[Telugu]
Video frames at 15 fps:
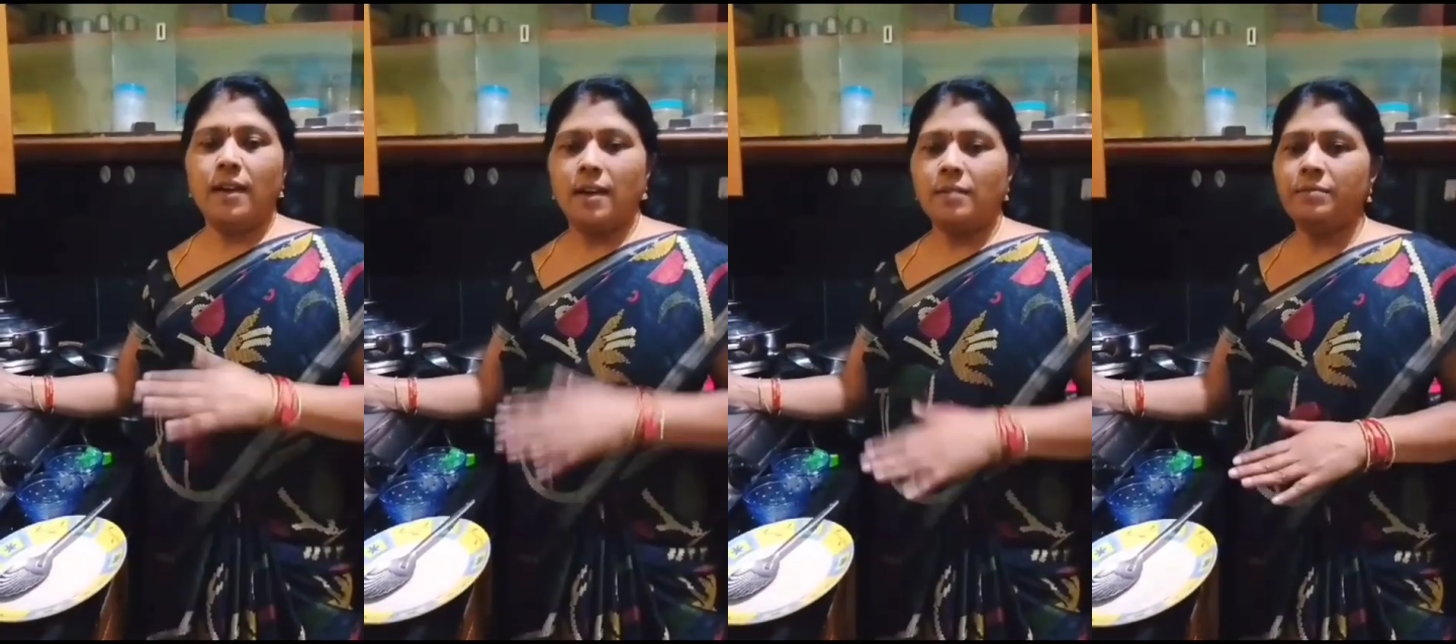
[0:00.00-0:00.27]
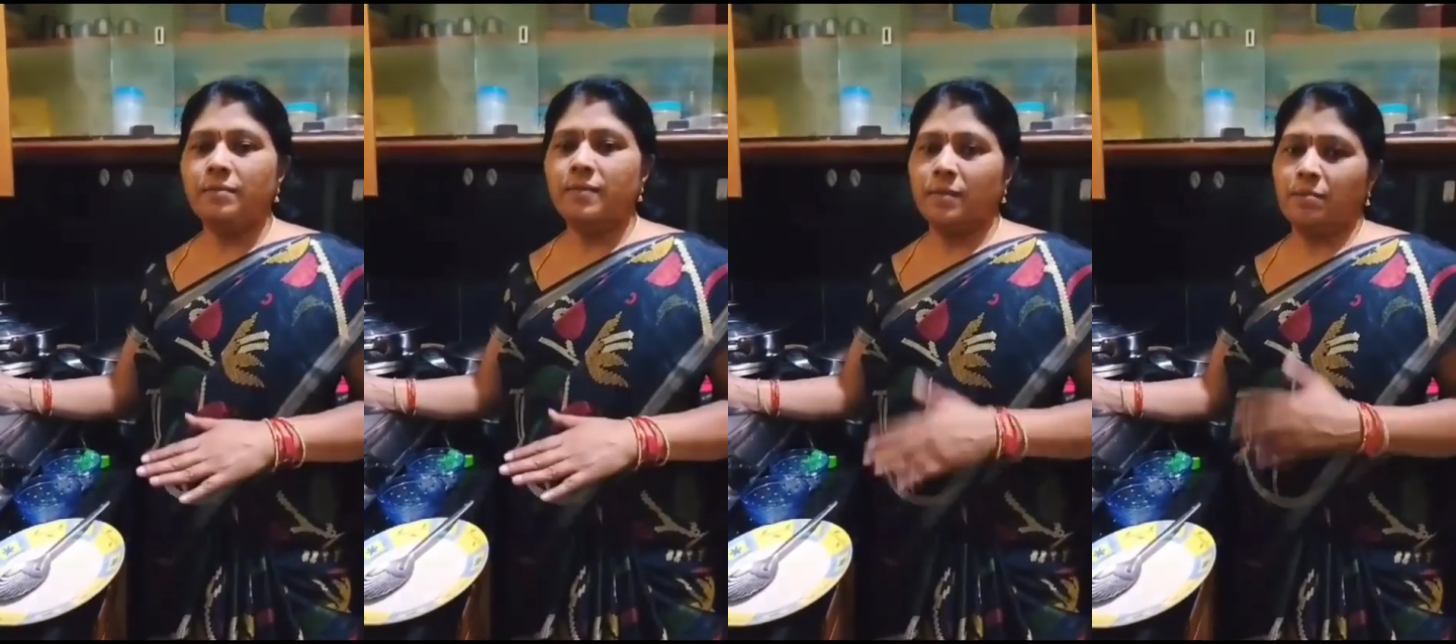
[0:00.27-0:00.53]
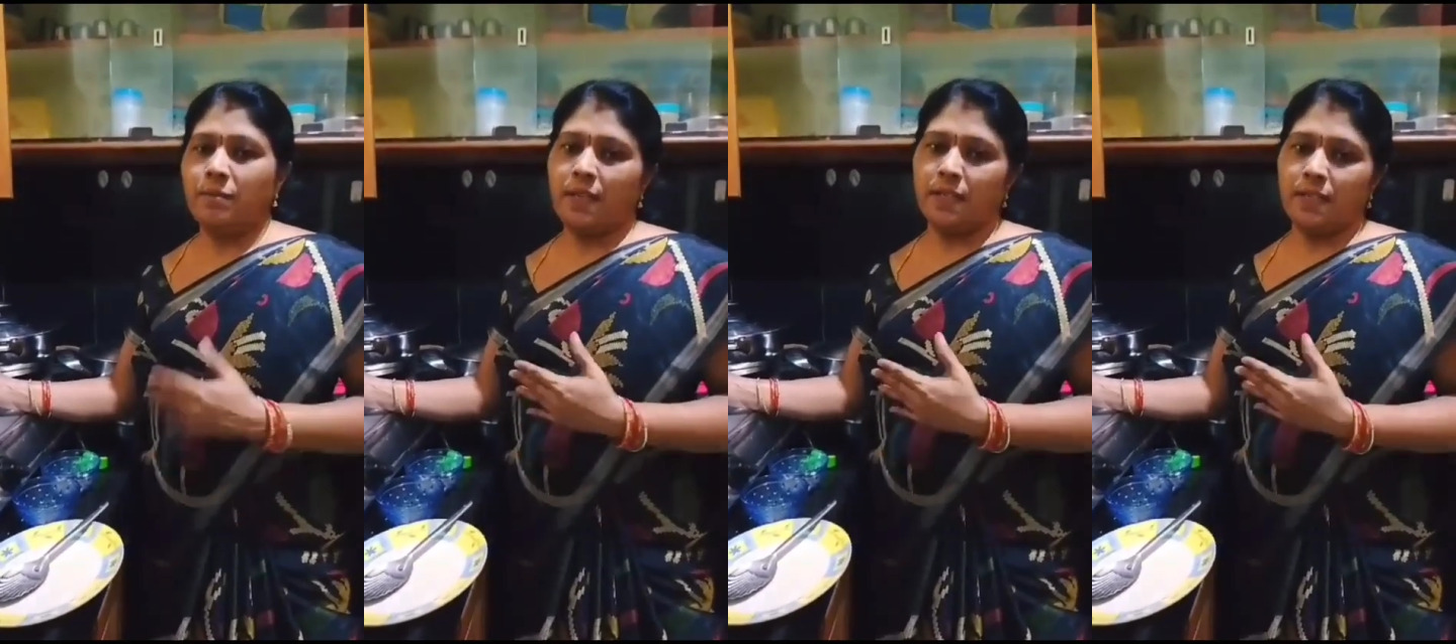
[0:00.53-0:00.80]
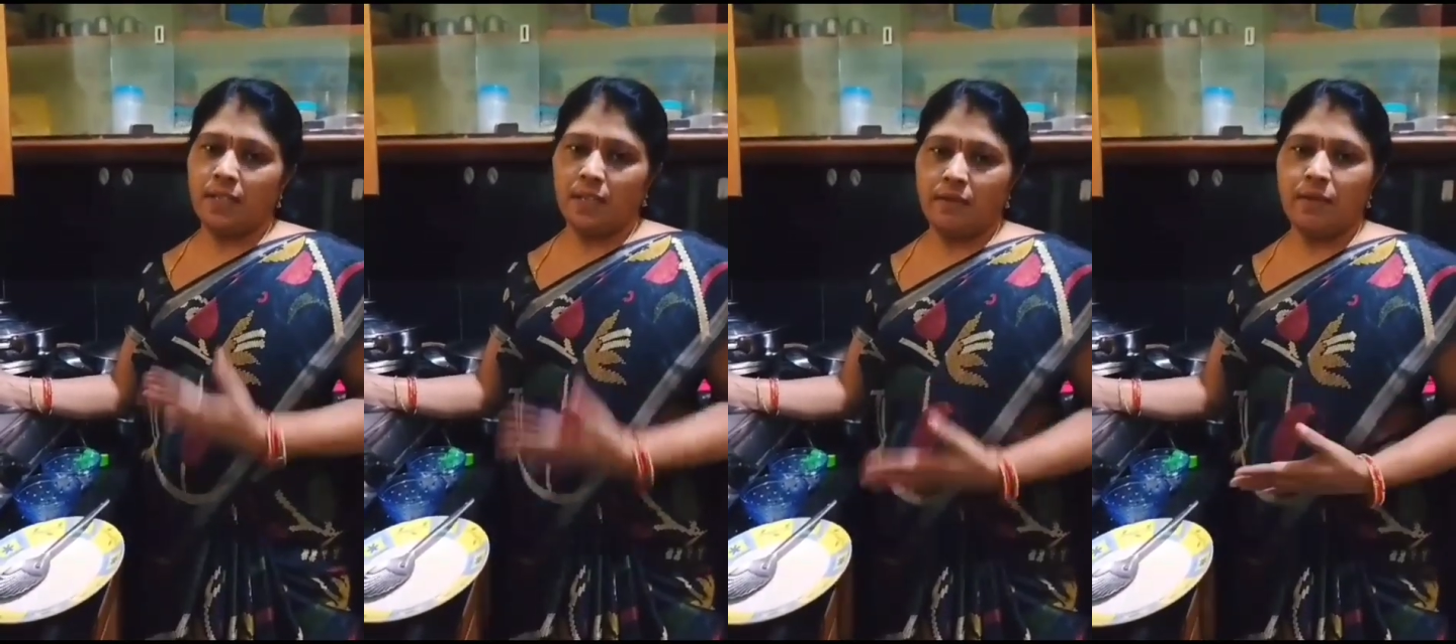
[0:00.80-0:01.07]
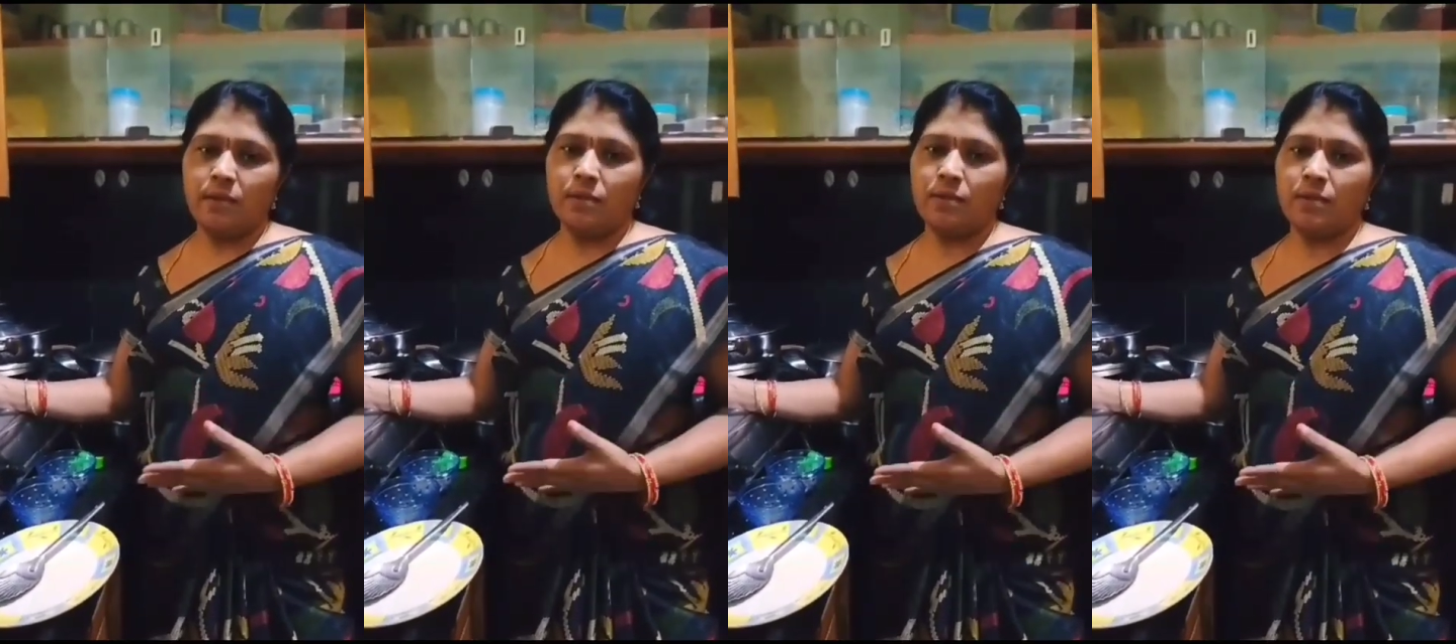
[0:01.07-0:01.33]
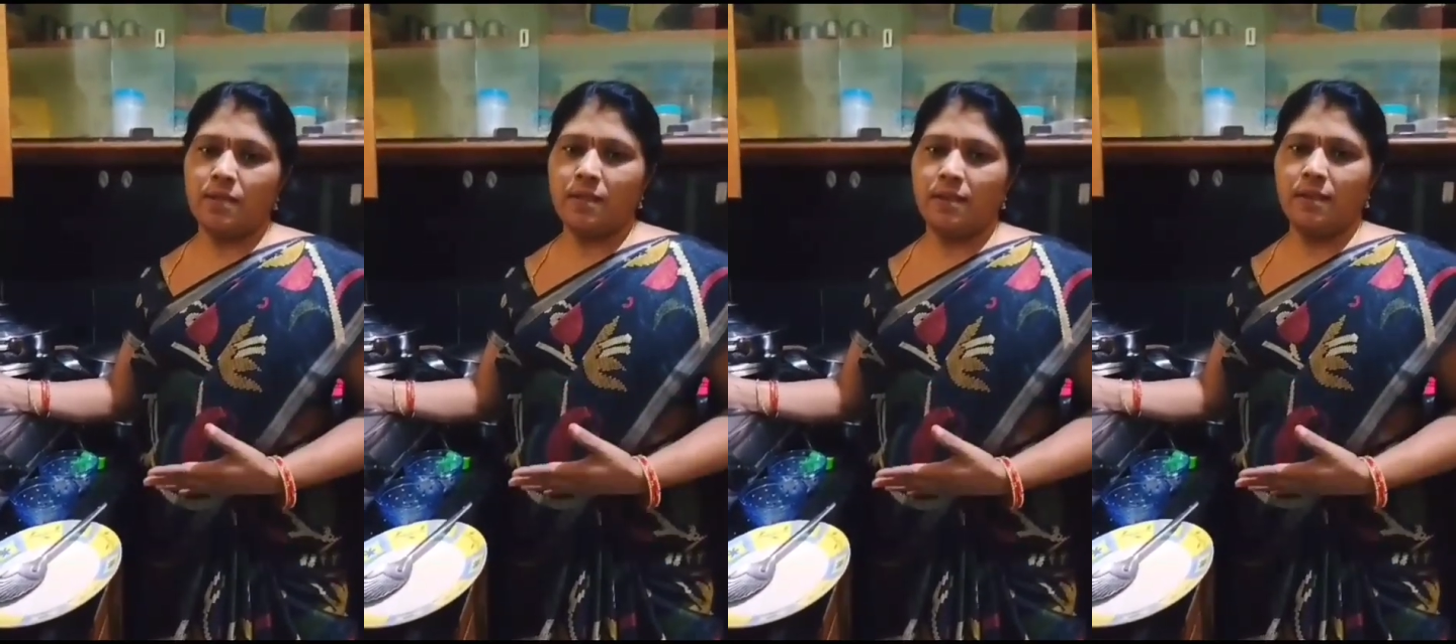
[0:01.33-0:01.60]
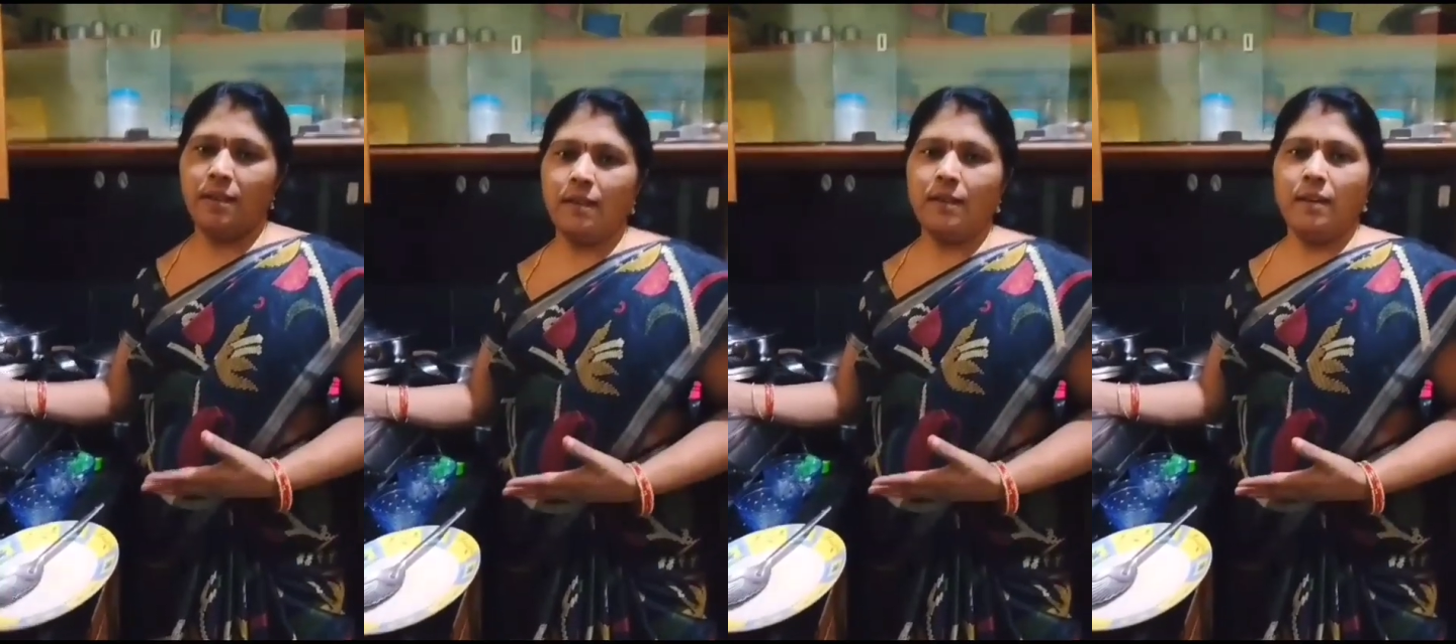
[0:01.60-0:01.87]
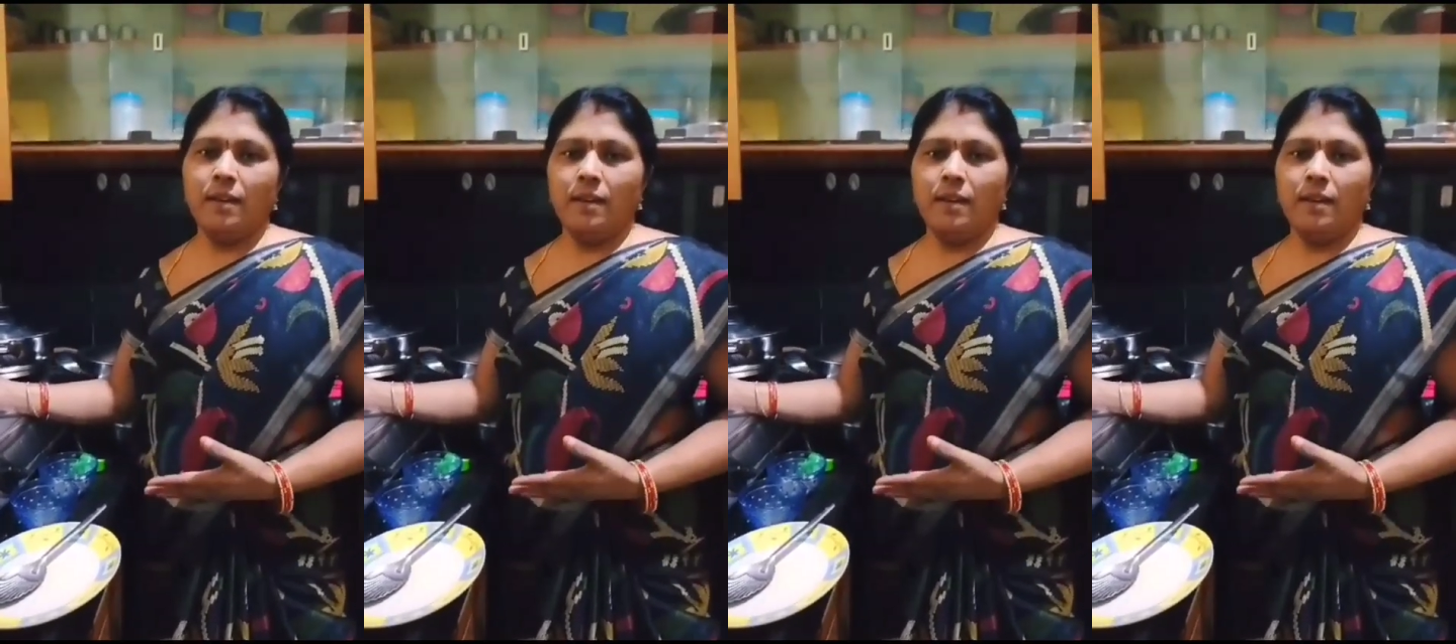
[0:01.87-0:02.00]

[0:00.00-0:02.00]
కమ్ మనకి సేవింగ్స్ వస్తాయి